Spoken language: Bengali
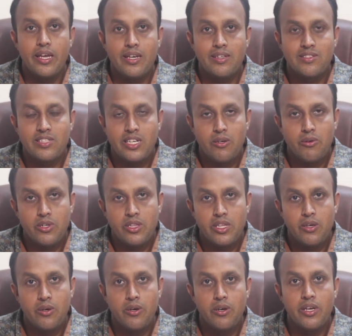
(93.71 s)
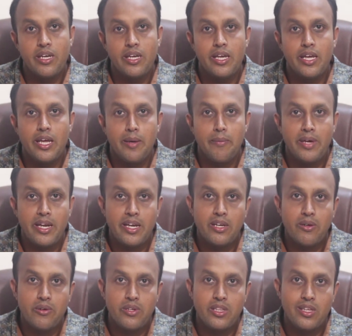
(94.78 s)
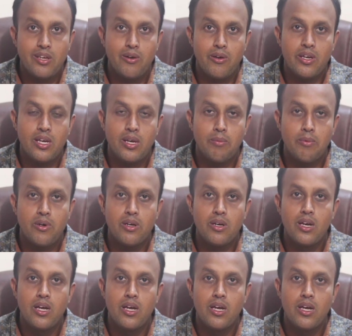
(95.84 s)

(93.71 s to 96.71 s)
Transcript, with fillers: এক্স রে করতে হয় এমআরআই করতে হয় এবং